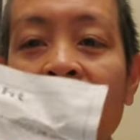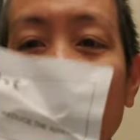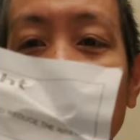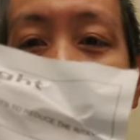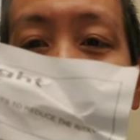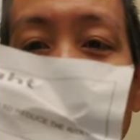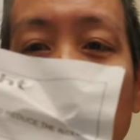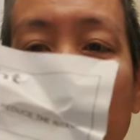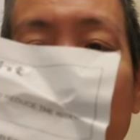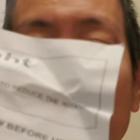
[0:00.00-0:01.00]
Ito yung
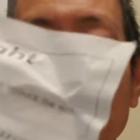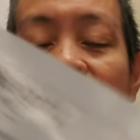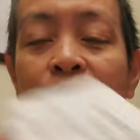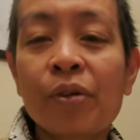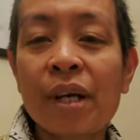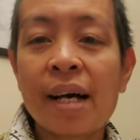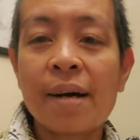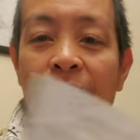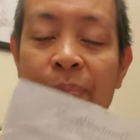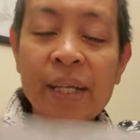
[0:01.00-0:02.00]
unboxing siguro
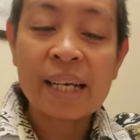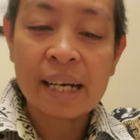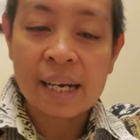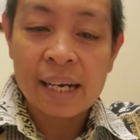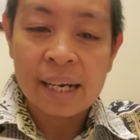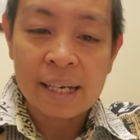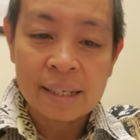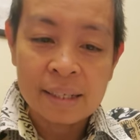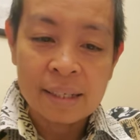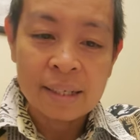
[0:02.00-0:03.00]
na pinaka
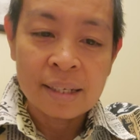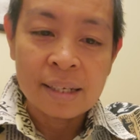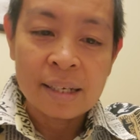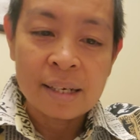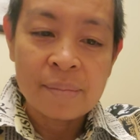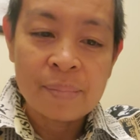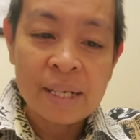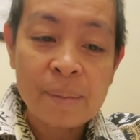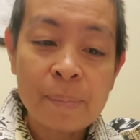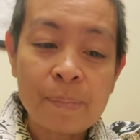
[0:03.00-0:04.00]

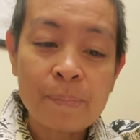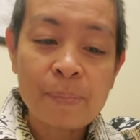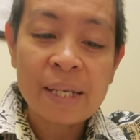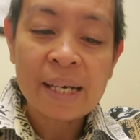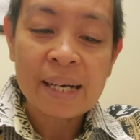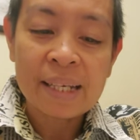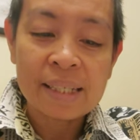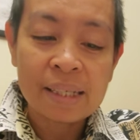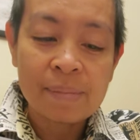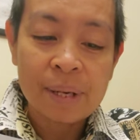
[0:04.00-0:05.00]
pinaka
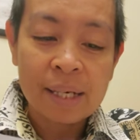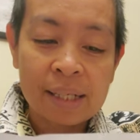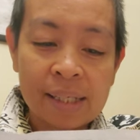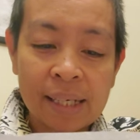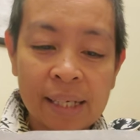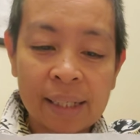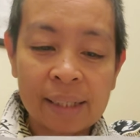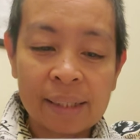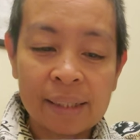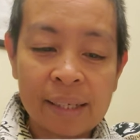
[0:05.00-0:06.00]
pinaka-easy para sa
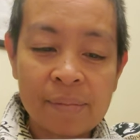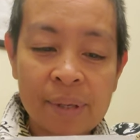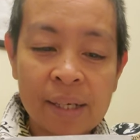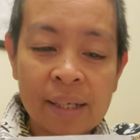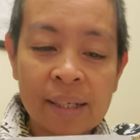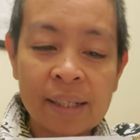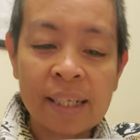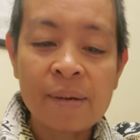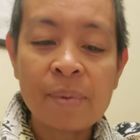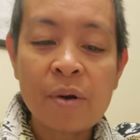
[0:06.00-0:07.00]
akin, 'di ba?
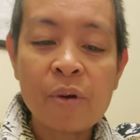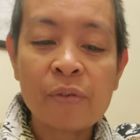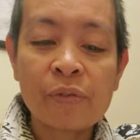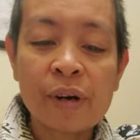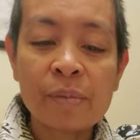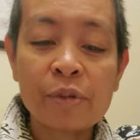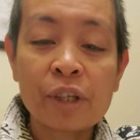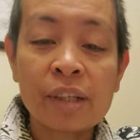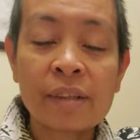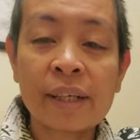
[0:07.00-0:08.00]
Keep away from
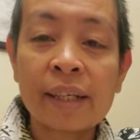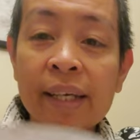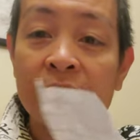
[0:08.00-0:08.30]
children.